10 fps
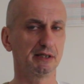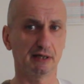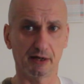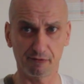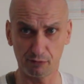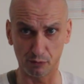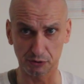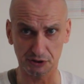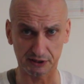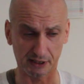in
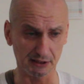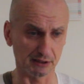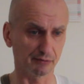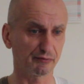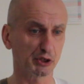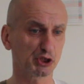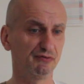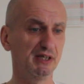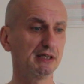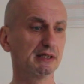Anführungszeichen
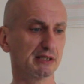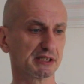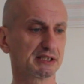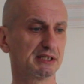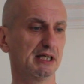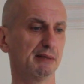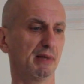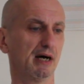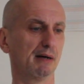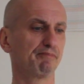verschwiegenes
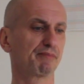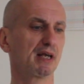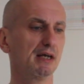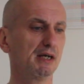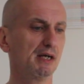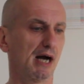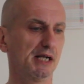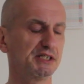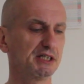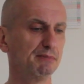Thema.
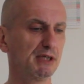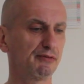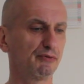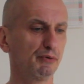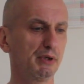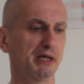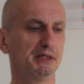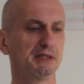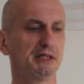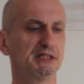Als ich mich früher
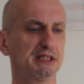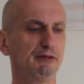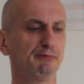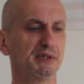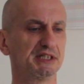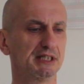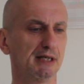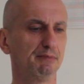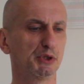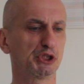intensiv mit
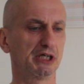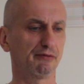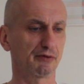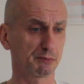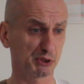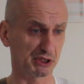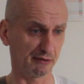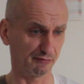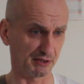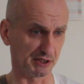Zen
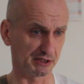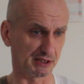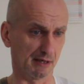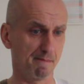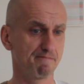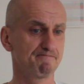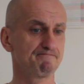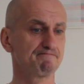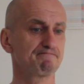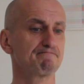beschäftigte,
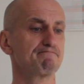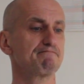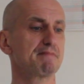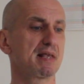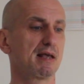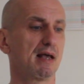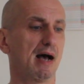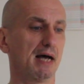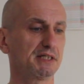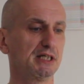
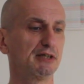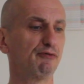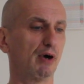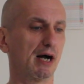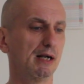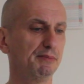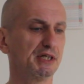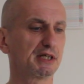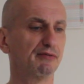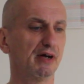hatte ich vor allem
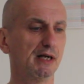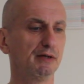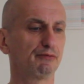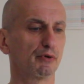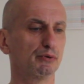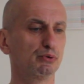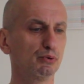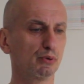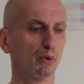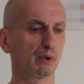die Quellen von
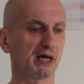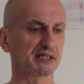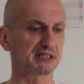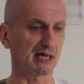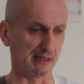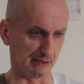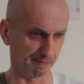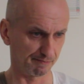Hugo Lassalle,